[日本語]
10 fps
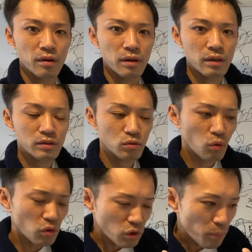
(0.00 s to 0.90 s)
え、ど
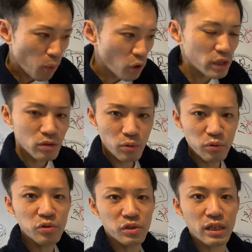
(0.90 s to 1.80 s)
この
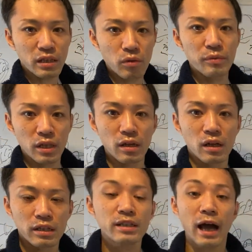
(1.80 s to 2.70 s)
ポイントフックだったのみたいな。
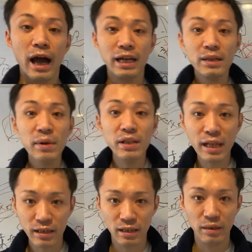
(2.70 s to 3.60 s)
だってアニメな
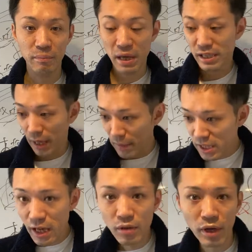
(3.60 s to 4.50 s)
んてめちゃめ
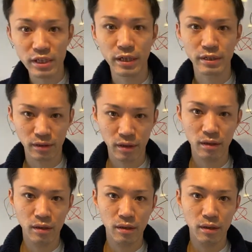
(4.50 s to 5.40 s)
ちゃあるわけじゃないですか。
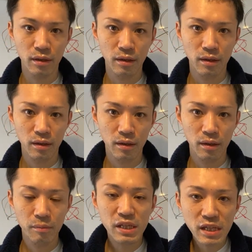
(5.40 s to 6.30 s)

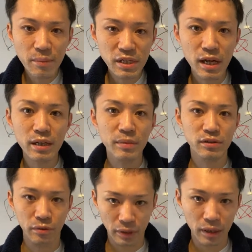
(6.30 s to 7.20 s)
めちゃめちゃあります
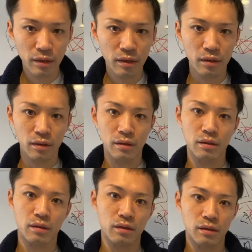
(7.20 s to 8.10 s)
よ
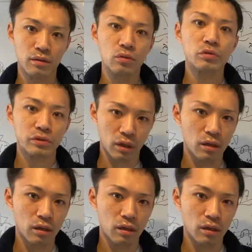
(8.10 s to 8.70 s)
ね。どうすか